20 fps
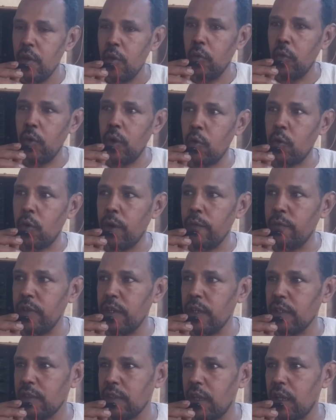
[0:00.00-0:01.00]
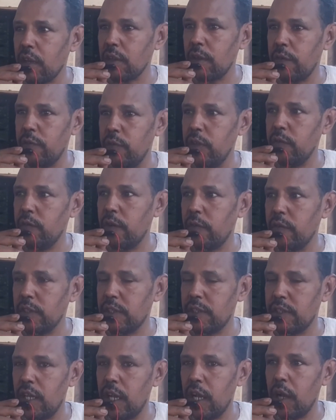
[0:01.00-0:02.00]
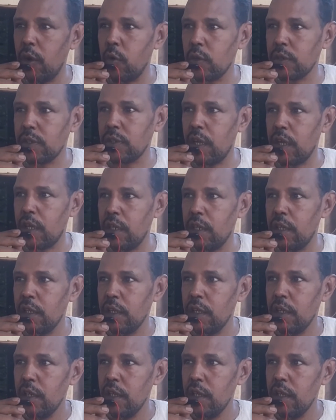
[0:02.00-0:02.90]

ولو كان في اسعار طفيفه في السلع او اسعار ايه